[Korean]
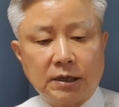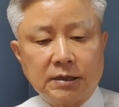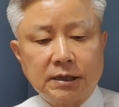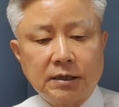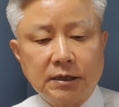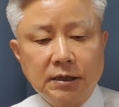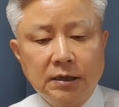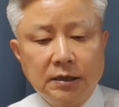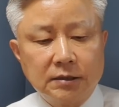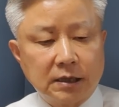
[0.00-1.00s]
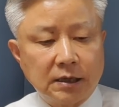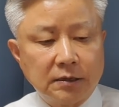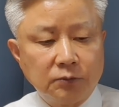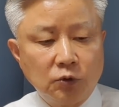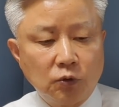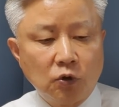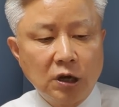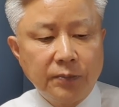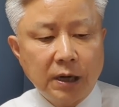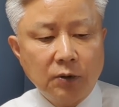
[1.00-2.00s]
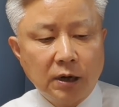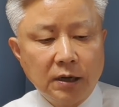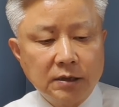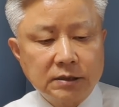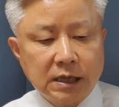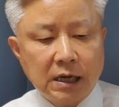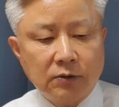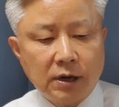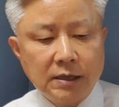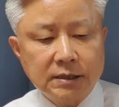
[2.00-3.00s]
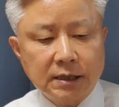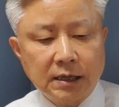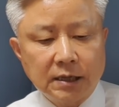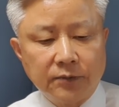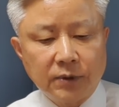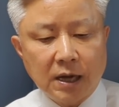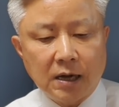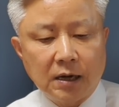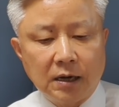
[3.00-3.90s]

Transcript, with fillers: 기자들이 자, 뭐 5.18 관련 사과할 생각이 없나?